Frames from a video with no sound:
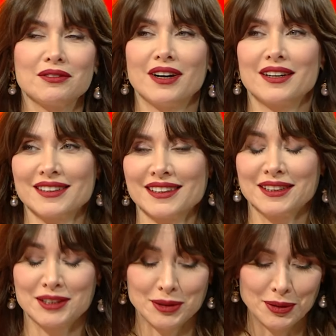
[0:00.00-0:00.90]
Yani
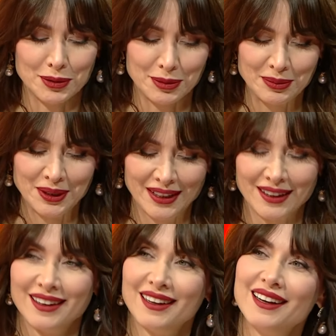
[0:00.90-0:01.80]
hayat Tabii. ödevi yükleyin
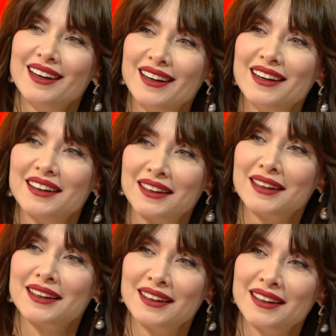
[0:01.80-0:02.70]
çocuklara. Matematik evet.
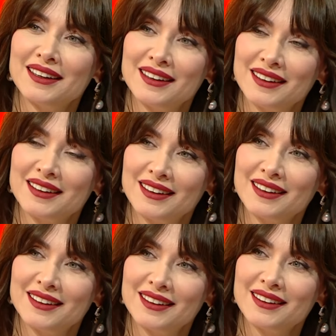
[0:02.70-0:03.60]
ödevi yüklemeyin, kimya ödevi